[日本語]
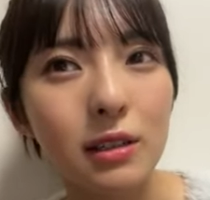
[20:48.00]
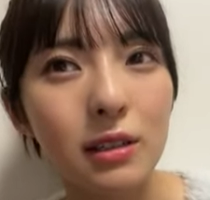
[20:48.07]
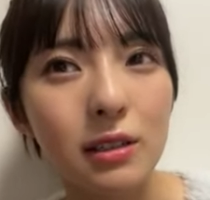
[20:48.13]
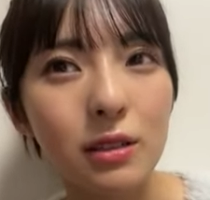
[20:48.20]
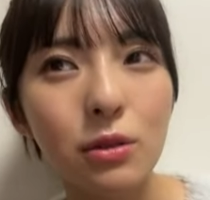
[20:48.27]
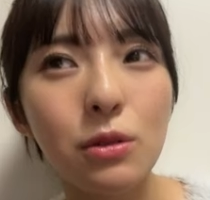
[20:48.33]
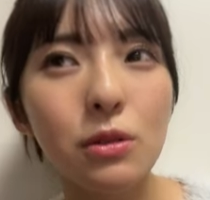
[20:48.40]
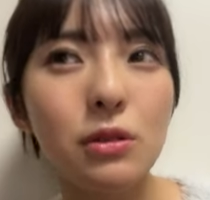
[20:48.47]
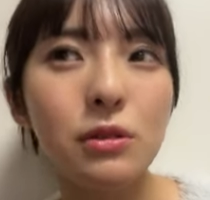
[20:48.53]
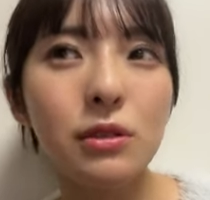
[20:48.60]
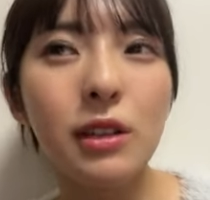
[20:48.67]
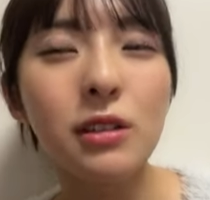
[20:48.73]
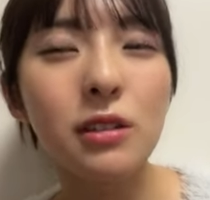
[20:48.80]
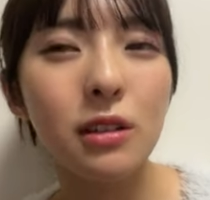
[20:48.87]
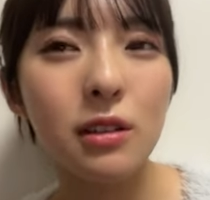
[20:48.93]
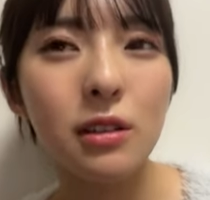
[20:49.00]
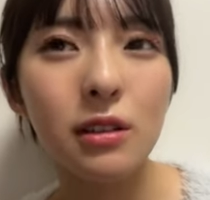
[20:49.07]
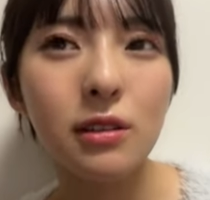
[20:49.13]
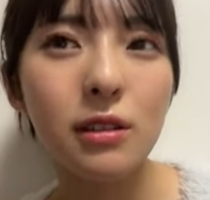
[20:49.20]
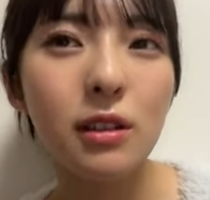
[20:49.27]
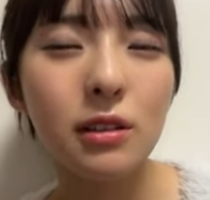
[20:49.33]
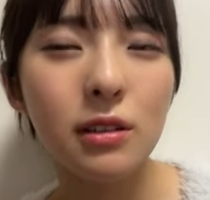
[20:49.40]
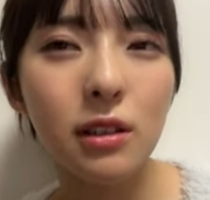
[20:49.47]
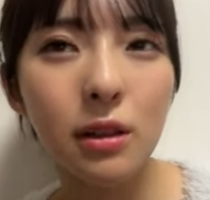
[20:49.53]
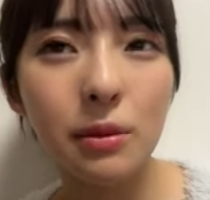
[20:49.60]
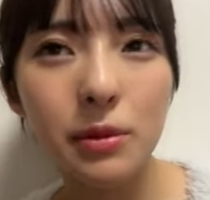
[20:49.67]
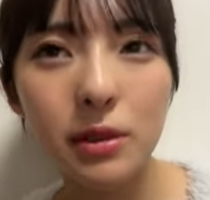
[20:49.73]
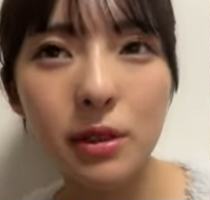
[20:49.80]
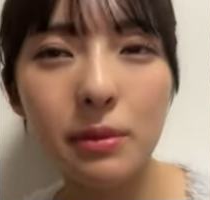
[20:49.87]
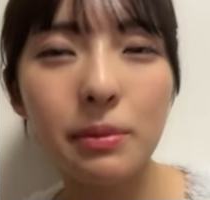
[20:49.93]
すごく嬉しかったですセンター
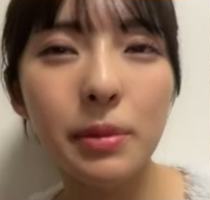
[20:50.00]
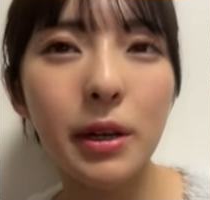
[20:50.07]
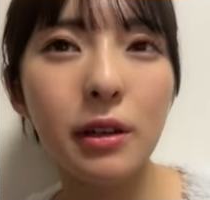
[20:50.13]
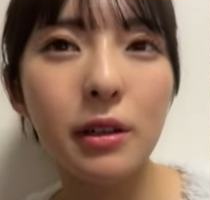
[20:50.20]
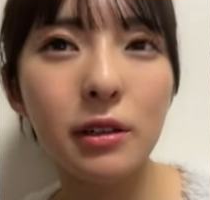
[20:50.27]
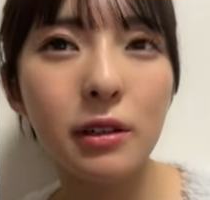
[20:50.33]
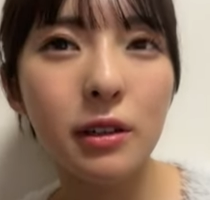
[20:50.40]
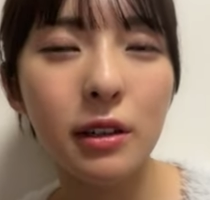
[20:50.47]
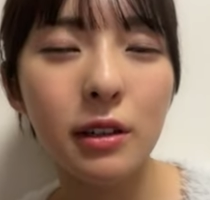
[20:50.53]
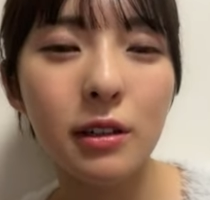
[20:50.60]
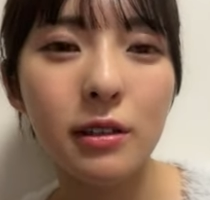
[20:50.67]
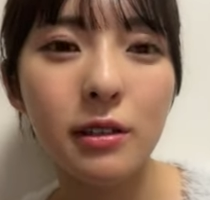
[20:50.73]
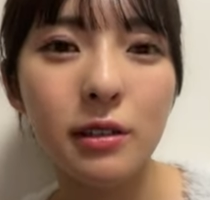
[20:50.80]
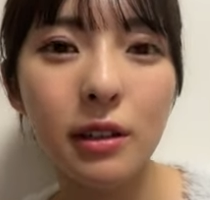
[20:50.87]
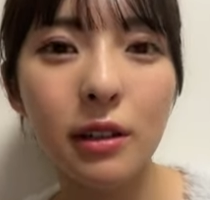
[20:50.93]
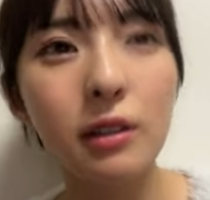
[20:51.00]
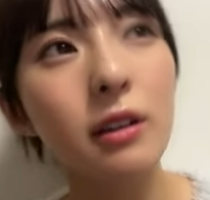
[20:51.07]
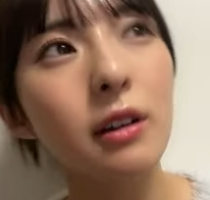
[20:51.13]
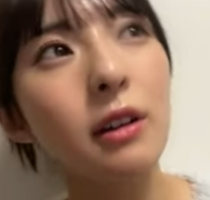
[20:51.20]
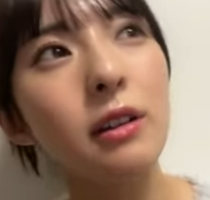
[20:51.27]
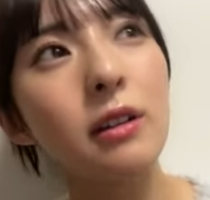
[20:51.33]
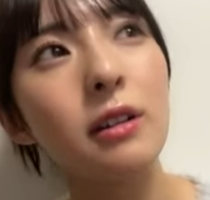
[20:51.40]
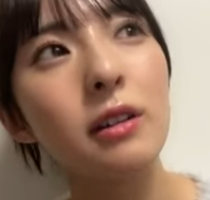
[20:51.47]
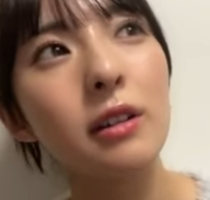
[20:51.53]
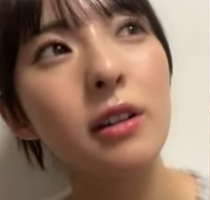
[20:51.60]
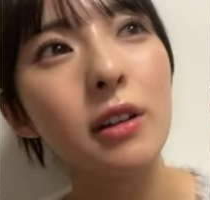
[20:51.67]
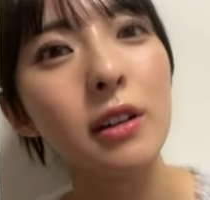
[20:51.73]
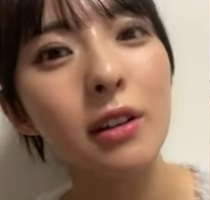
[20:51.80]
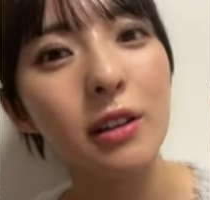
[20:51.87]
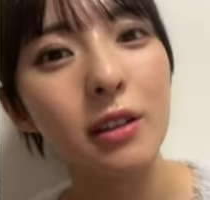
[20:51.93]
も先輩方でなんか
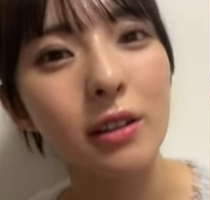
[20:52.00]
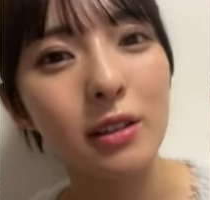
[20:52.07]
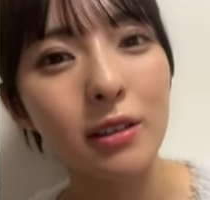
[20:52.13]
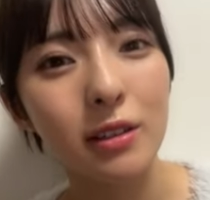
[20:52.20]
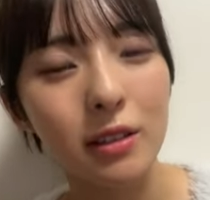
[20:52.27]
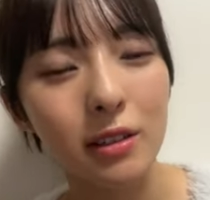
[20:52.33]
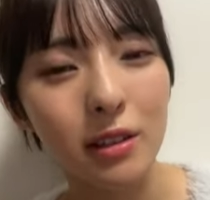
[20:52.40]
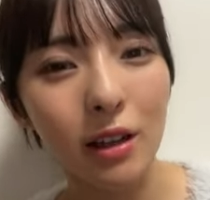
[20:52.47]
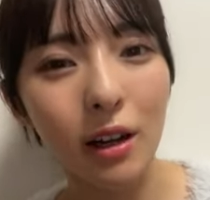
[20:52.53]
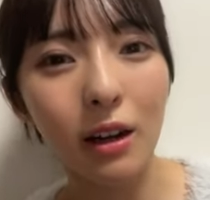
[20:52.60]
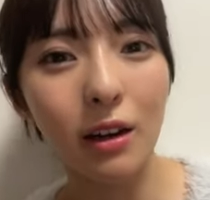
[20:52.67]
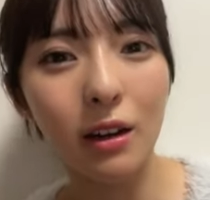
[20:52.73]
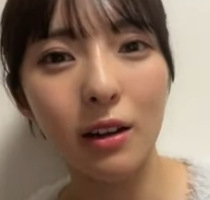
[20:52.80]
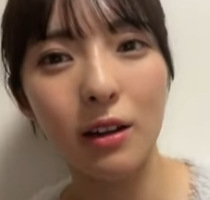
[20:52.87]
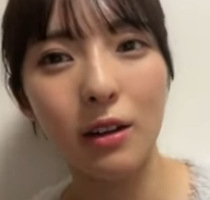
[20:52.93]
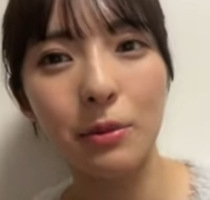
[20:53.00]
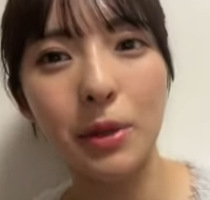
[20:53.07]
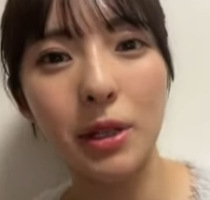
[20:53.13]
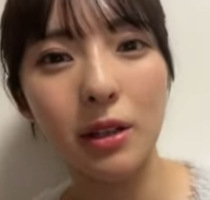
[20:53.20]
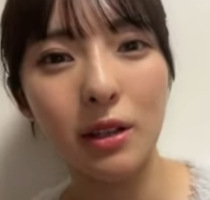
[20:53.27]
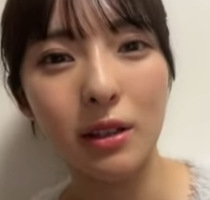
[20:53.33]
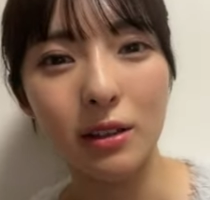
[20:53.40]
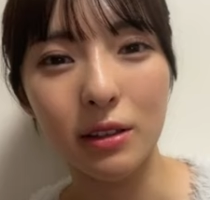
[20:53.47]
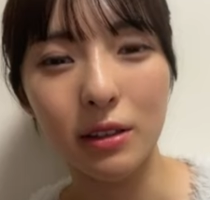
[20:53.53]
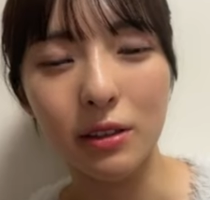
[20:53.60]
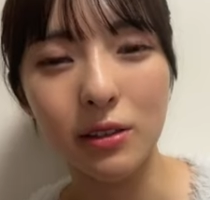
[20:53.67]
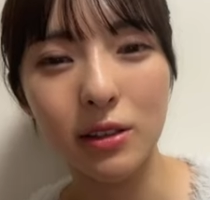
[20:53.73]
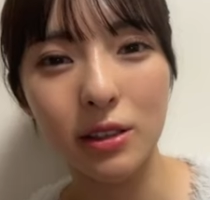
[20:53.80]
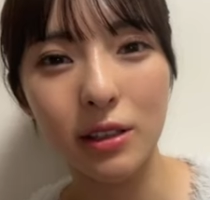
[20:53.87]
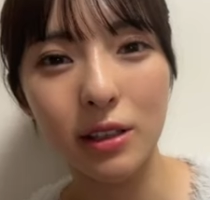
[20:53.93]
ああ見たかった
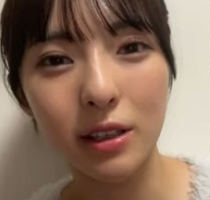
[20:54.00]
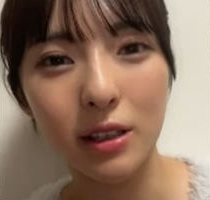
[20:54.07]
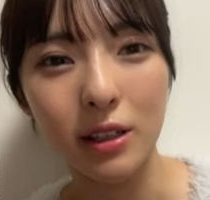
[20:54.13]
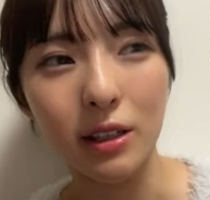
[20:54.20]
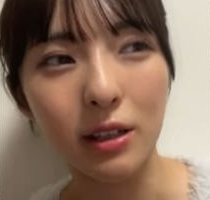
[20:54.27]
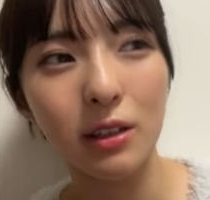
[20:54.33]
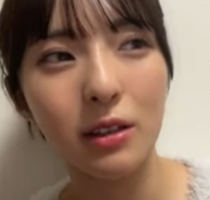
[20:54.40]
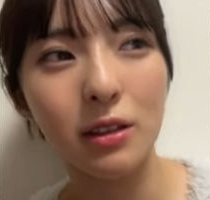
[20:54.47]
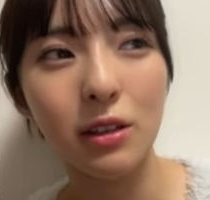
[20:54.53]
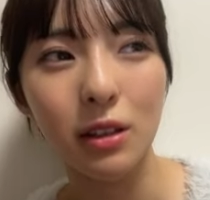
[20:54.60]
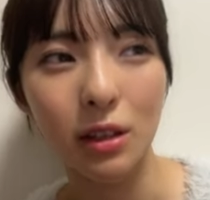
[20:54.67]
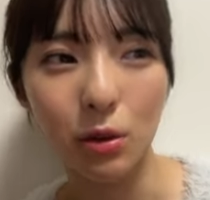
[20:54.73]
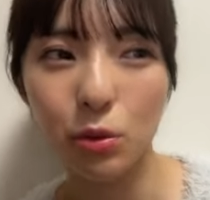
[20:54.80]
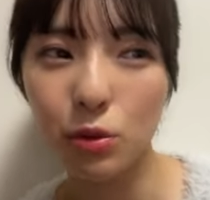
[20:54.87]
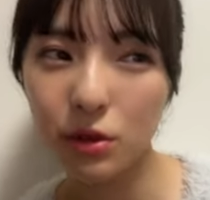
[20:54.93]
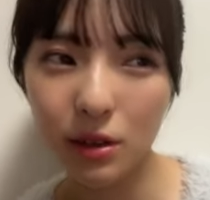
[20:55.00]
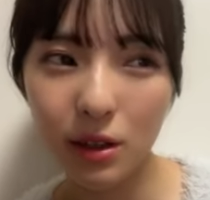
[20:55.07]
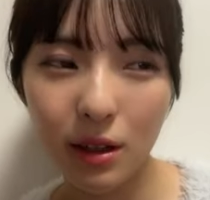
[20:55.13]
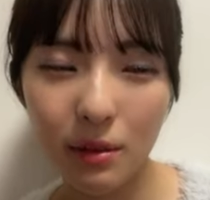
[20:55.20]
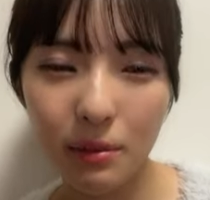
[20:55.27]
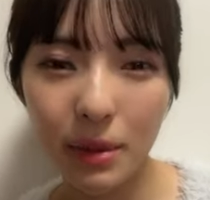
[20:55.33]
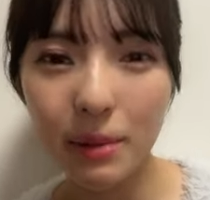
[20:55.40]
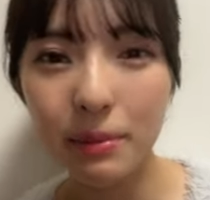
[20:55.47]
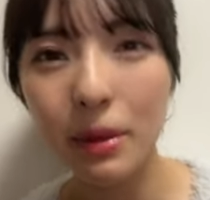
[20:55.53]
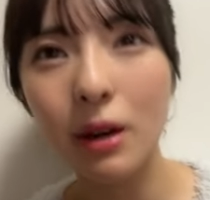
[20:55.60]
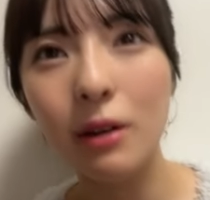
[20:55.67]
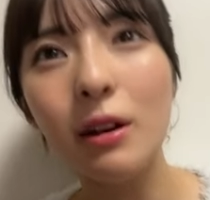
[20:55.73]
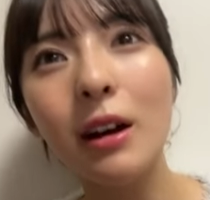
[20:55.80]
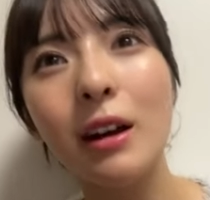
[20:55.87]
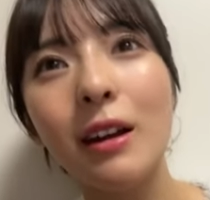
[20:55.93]
n g t だって思ったメンバー
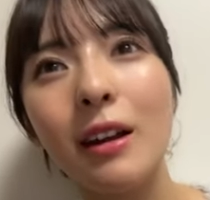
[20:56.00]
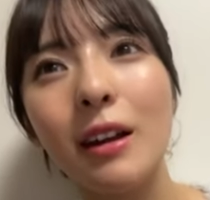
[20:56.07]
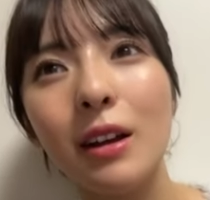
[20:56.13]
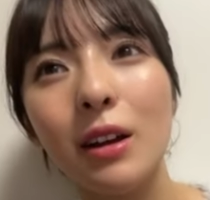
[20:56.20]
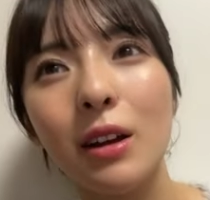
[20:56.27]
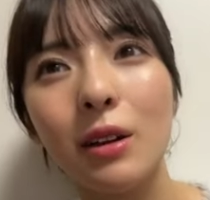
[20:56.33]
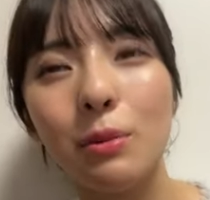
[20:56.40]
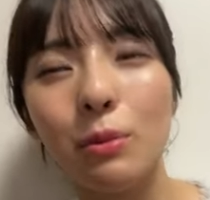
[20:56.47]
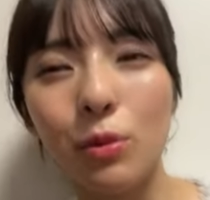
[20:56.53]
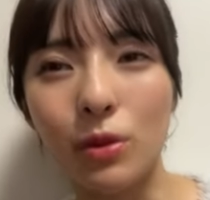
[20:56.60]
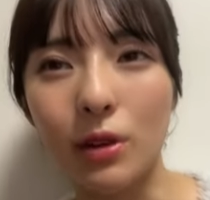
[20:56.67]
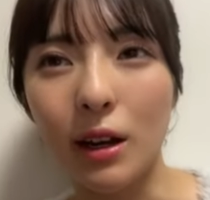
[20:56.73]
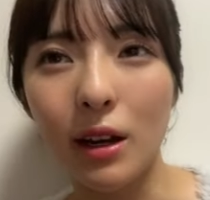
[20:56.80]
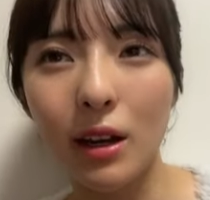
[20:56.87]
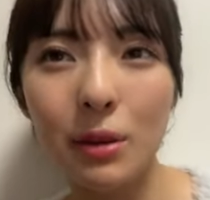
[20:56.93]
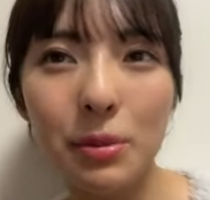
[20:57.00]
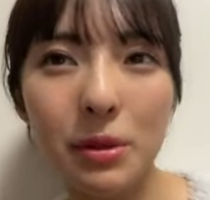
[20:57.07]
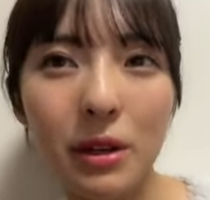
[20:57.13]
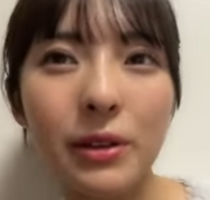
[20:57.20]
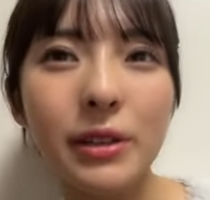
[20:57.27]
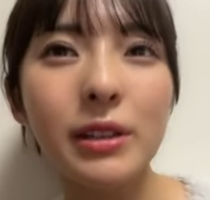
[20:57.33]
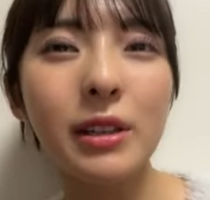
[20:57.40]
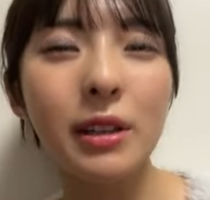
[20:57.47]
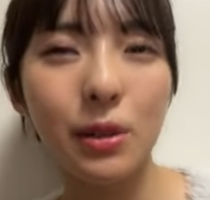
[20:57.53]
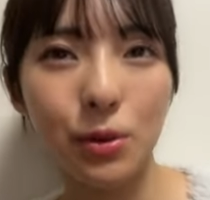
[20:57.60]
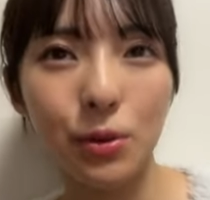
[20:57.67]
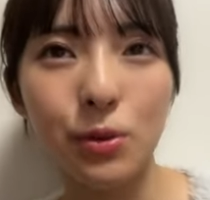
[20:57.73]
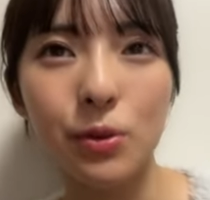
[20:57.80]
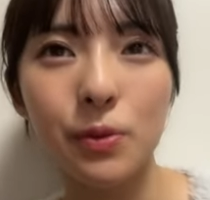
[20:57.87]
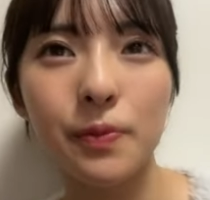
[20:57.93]
はもうだいぶ変わったけ
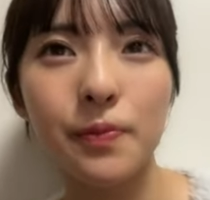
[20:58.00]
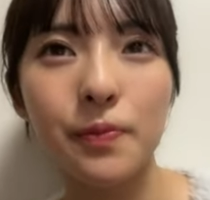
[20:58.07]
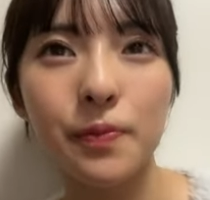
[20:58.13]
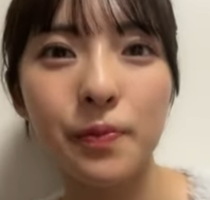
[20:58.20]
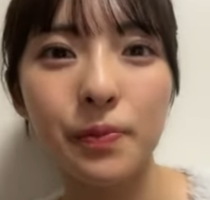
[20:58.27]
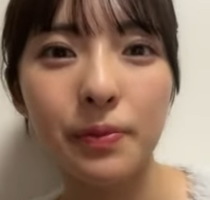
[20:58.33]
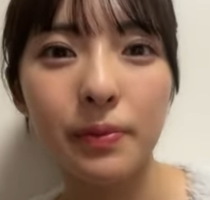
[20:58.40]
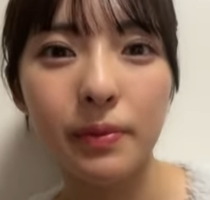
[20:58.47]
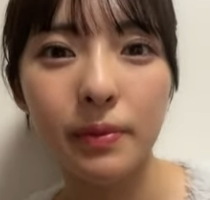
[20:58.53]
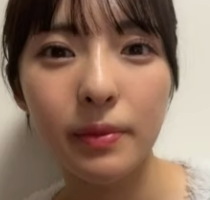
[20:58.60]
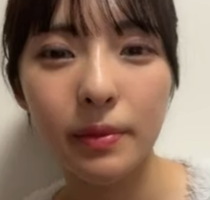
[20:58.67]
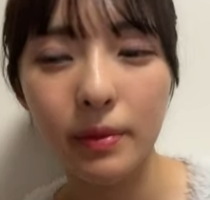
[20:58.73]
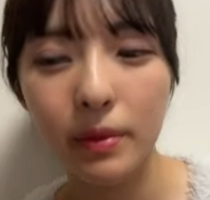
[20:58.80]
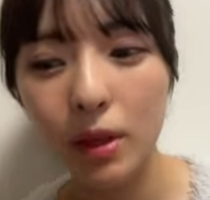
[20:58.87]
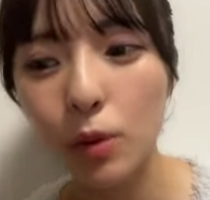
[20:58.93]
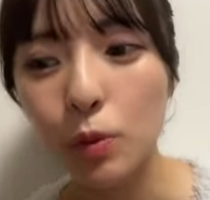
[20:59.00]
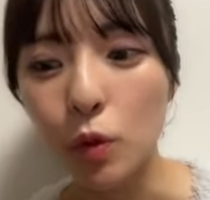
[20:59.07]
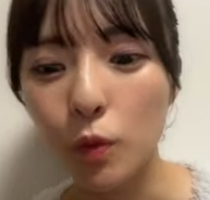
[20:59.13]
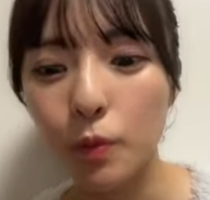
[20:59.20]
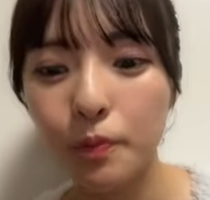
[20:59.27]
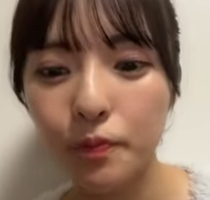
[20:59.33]
どでも